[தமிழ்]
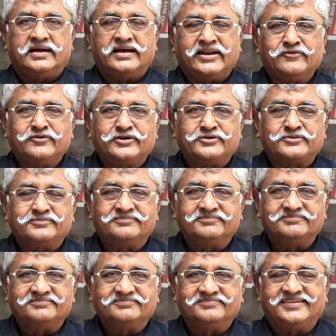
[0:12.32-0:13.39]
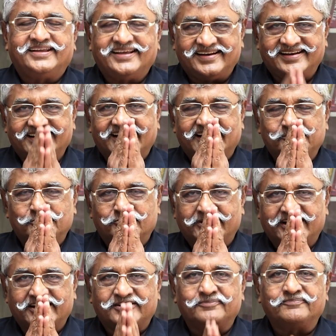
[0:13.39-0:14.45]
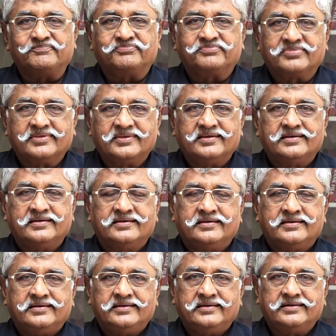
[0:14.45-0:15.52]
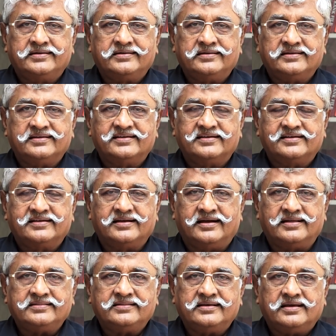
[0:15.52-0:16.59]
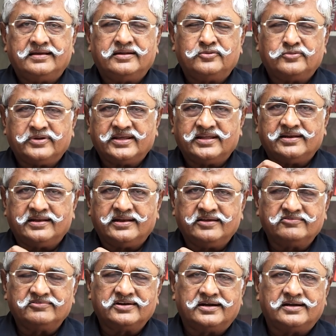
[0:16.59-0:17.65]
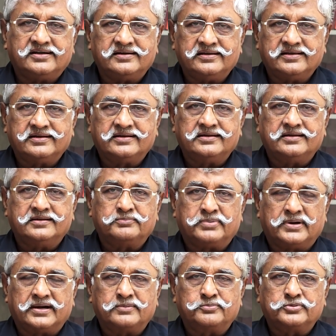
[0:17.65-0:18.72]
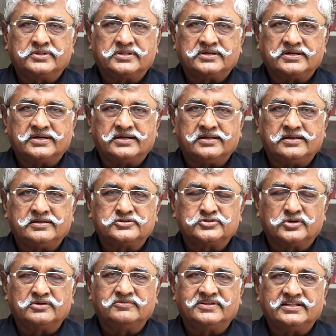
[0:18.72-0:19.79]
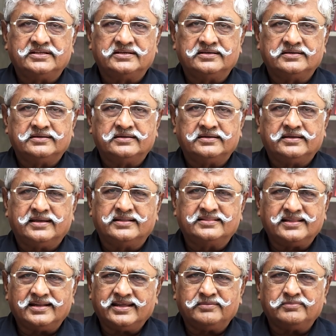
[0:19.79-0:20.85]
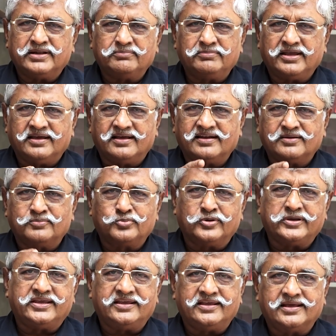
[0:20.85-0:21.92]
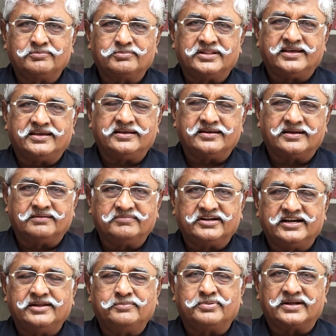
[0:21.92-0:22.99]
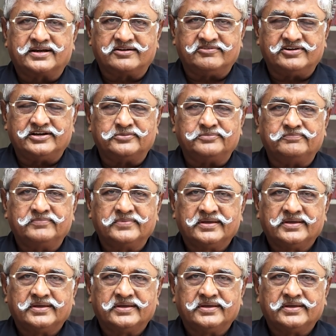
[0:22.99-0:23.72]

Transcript: அனைவருக்கும் என் அன்பு வணக்கம் இன்று காந்தியாரியனுடைய நினைவு நாள் என்று பாடப்புத்தகங்களில் சொல்லுவது எத்தனை மென்மையான பொய் என்பதை நாம் எண்ணி பார்க்க வேண்டும்